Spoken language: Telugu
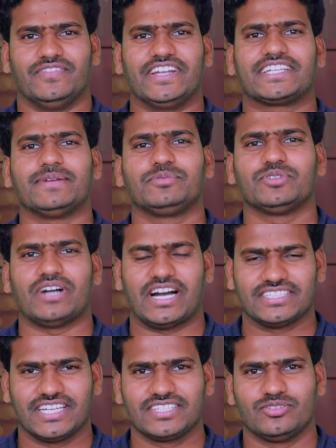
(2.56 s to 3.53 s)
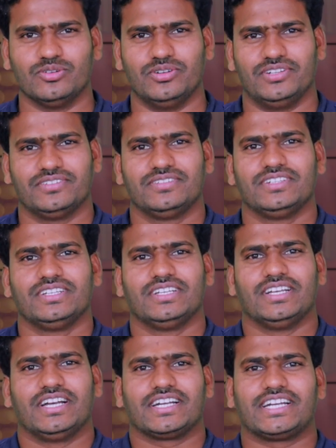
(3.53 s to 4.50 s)
వెల్కమ్ టు ఆదాన్ గోల్డ్
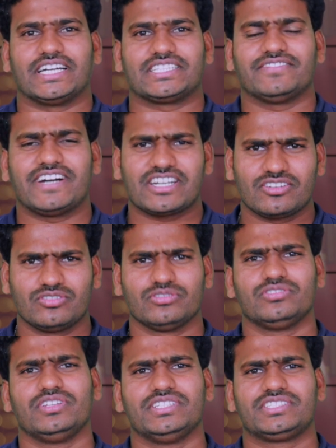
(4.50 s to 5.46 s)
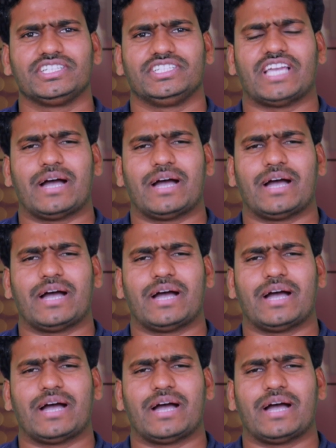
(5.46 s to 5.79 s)
గత వారం రోజుల నుంచి